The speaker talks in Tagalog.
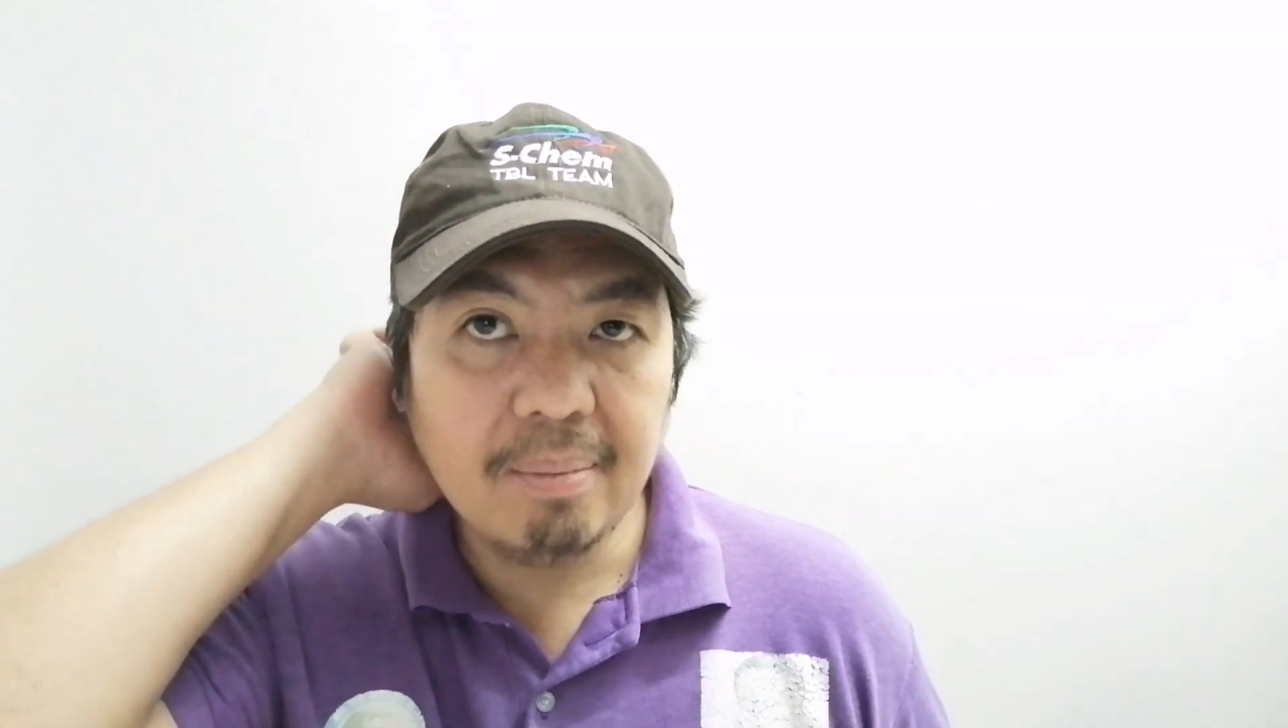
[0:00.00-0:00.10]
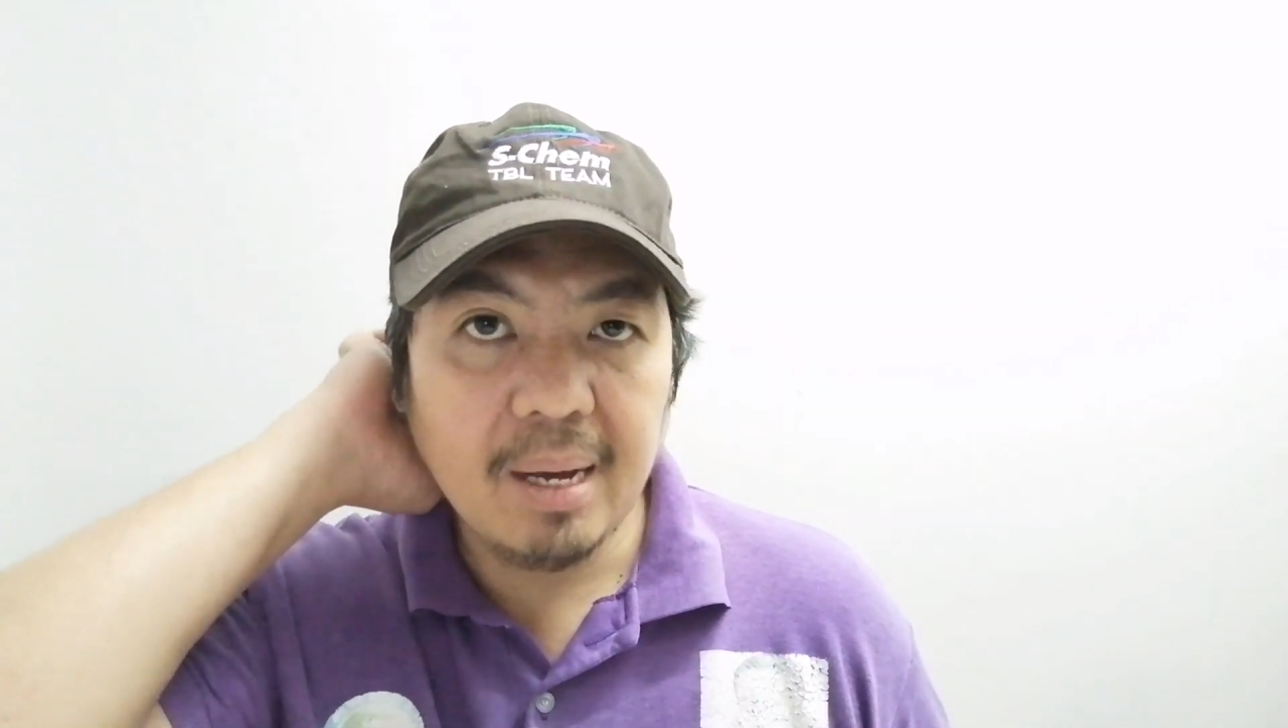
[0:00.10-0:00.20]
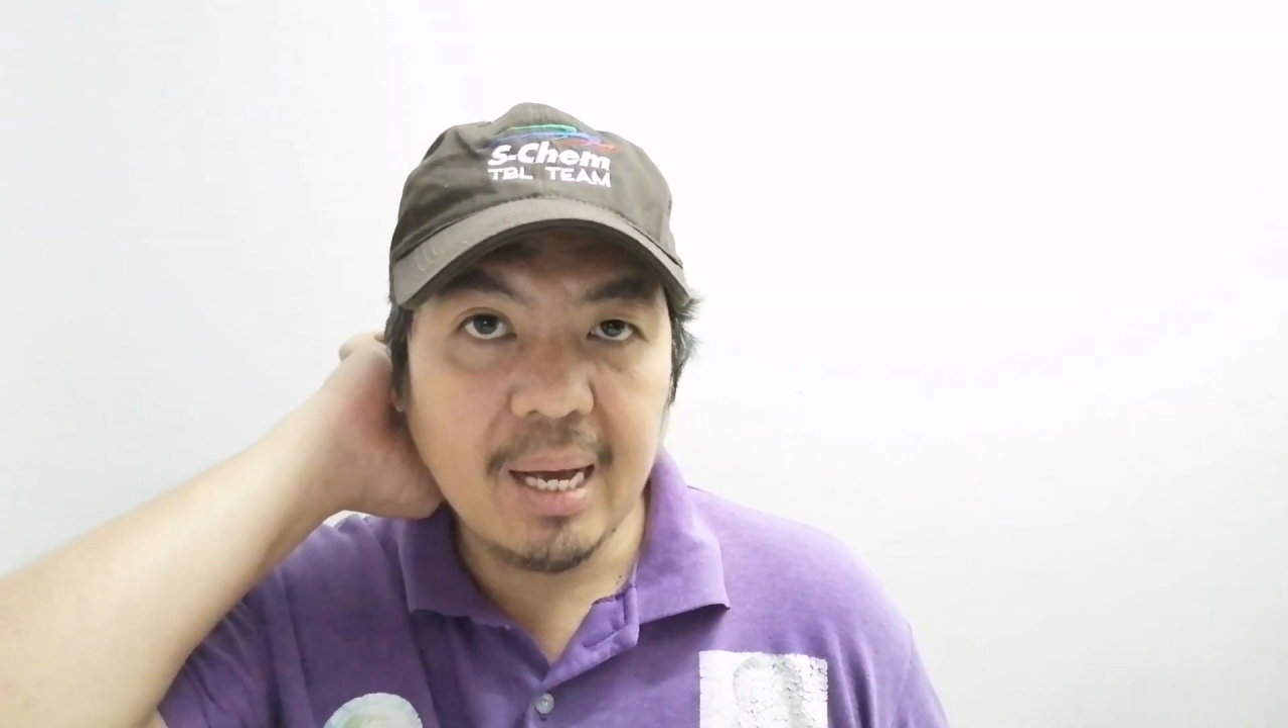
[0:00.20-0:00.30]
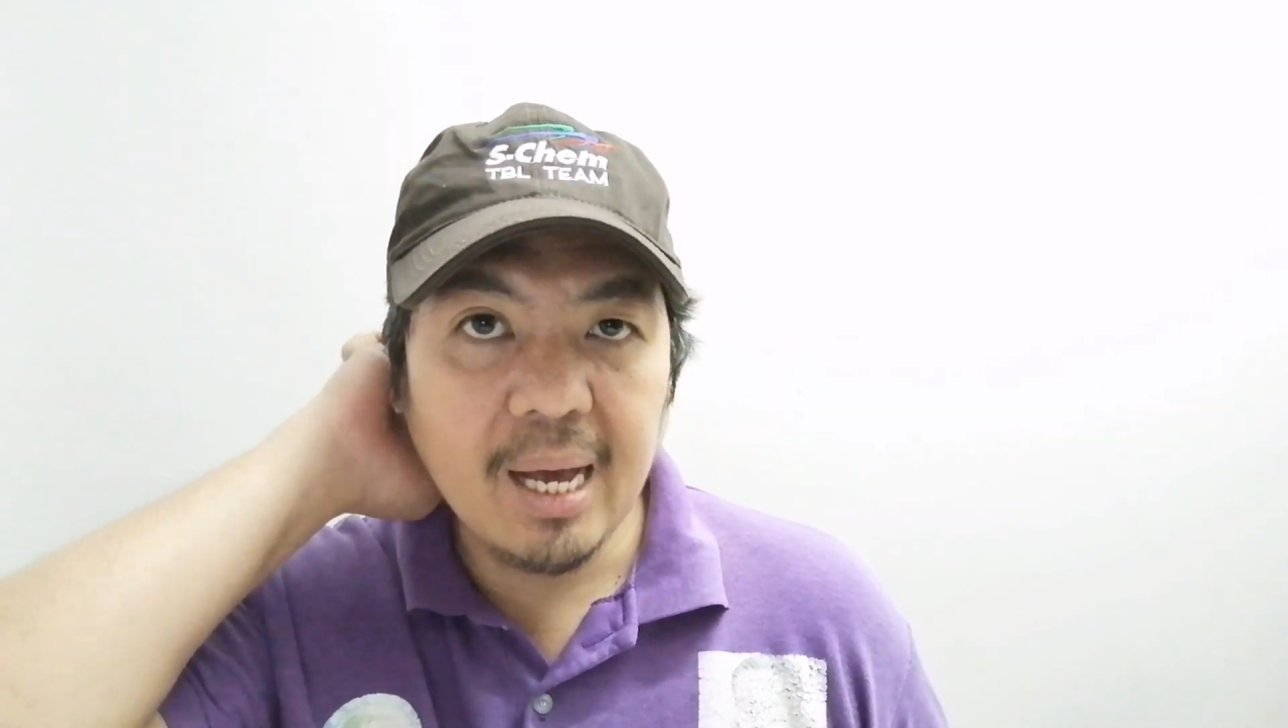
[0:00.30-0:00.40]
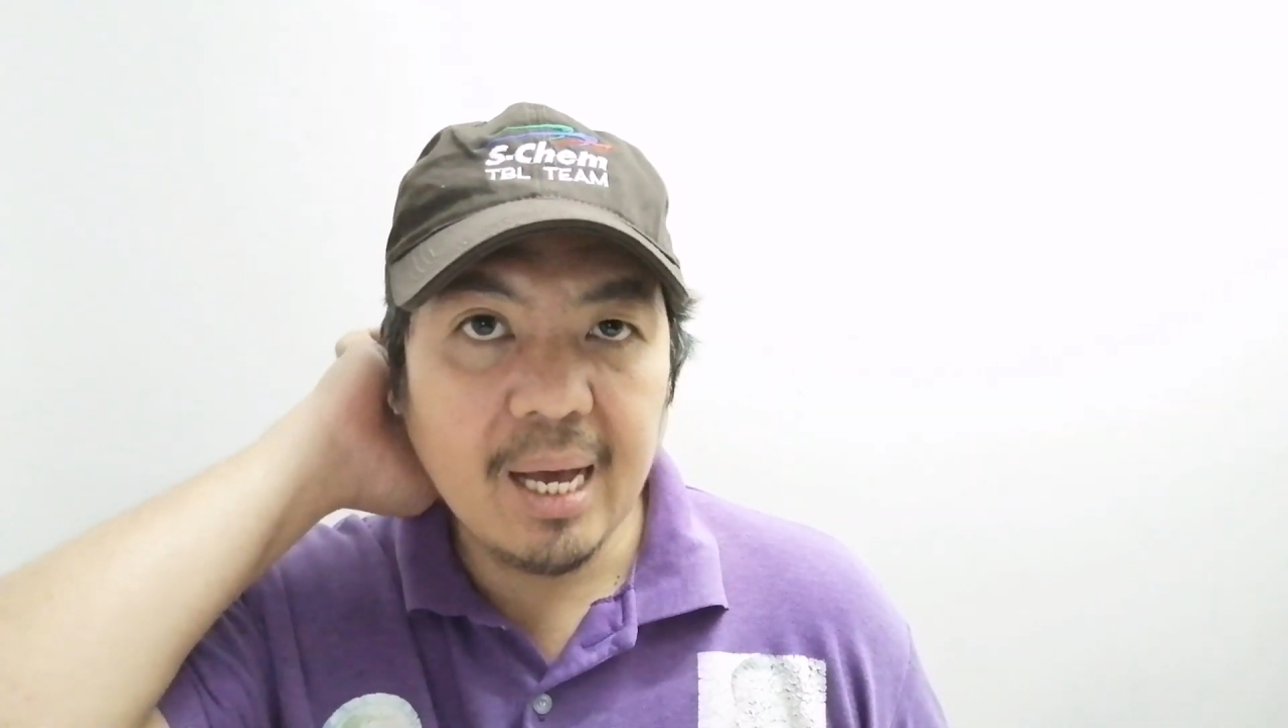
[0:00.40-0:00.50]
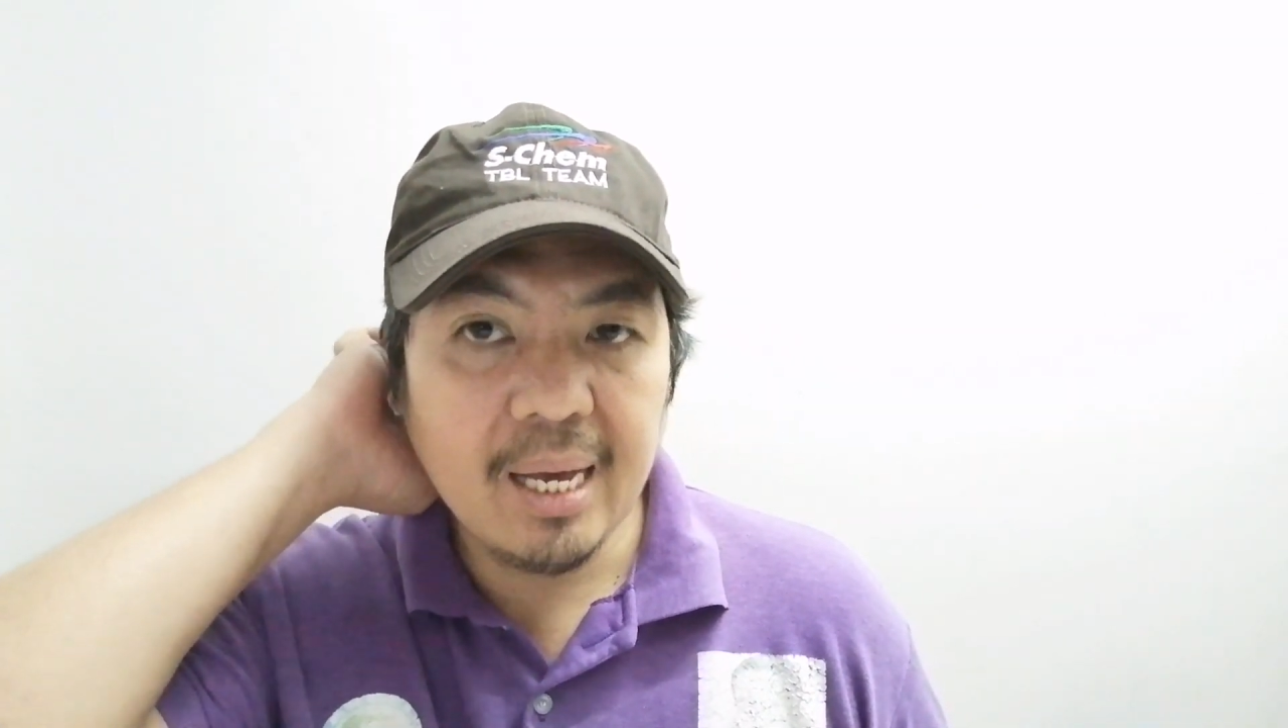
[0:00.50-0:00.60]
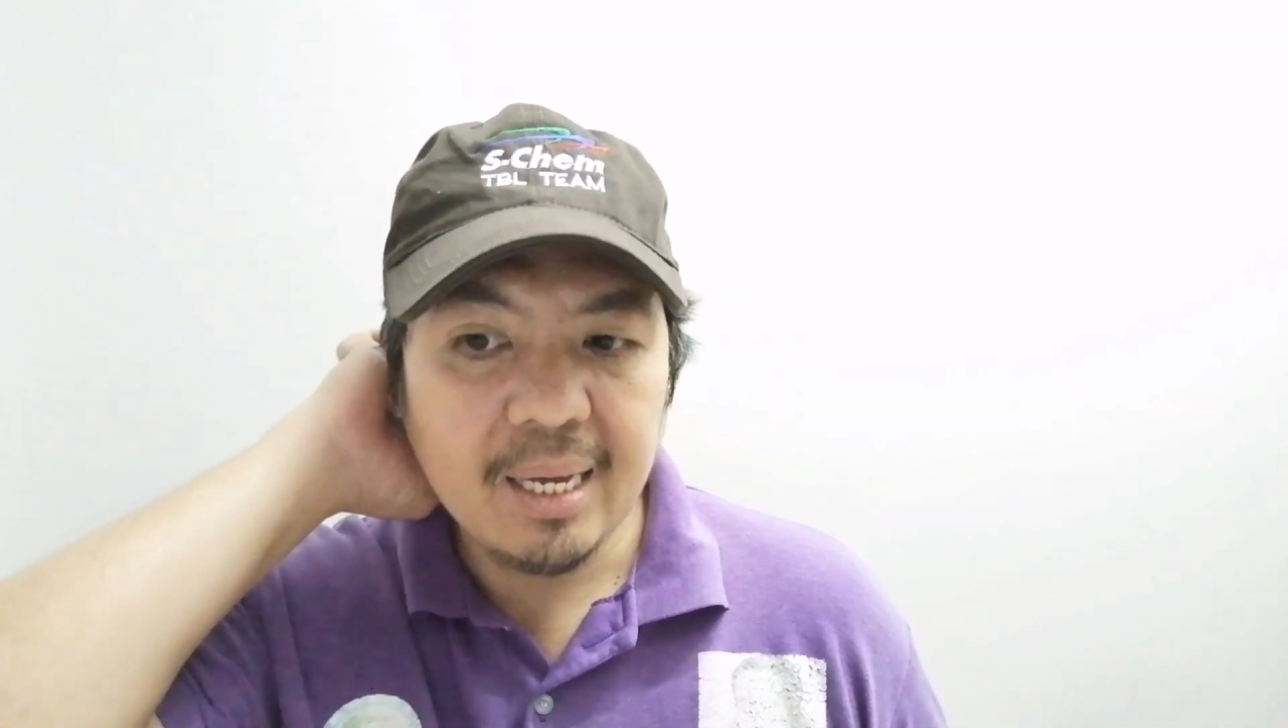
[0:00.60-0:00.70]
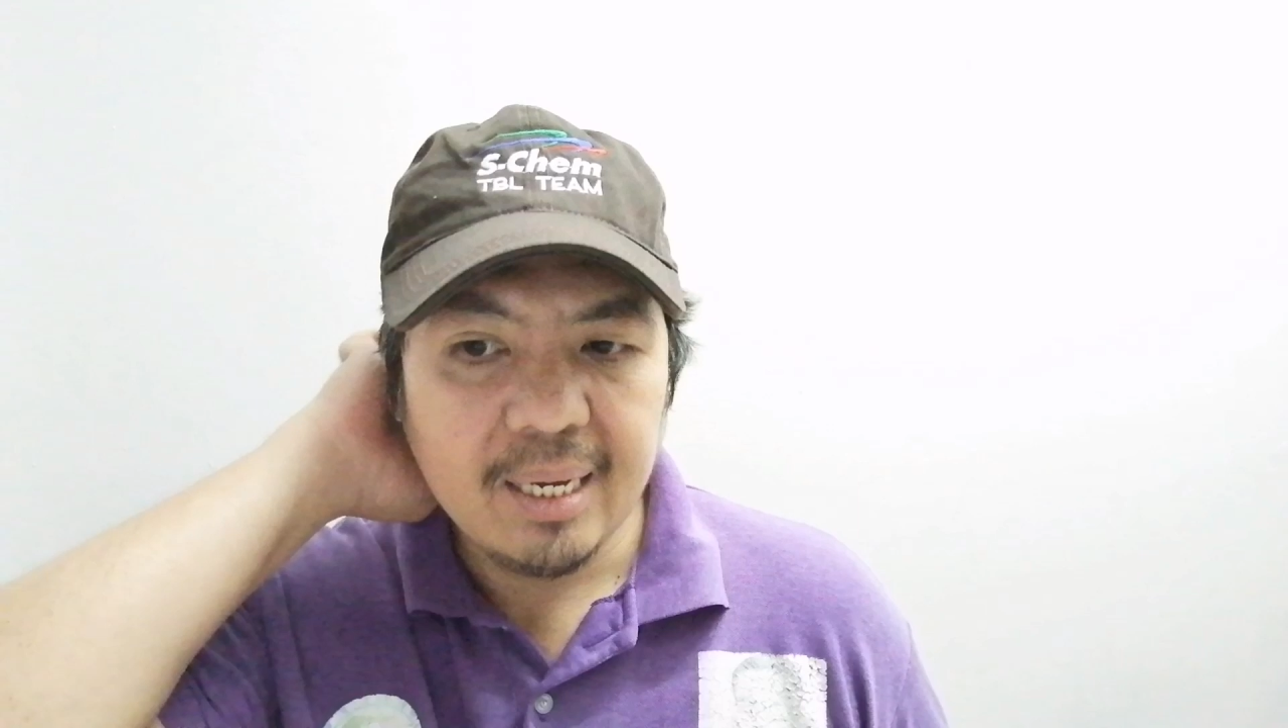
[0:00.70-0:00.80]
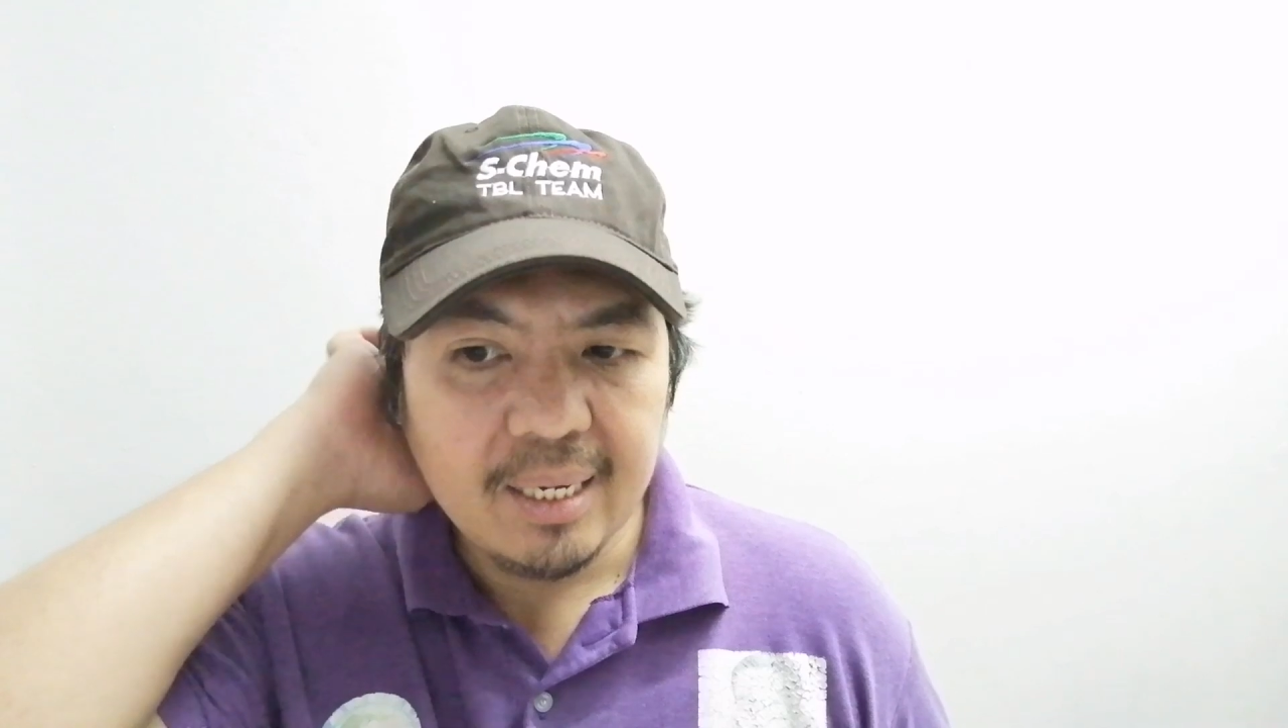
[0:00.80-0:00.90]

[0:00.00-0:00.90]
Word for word: mga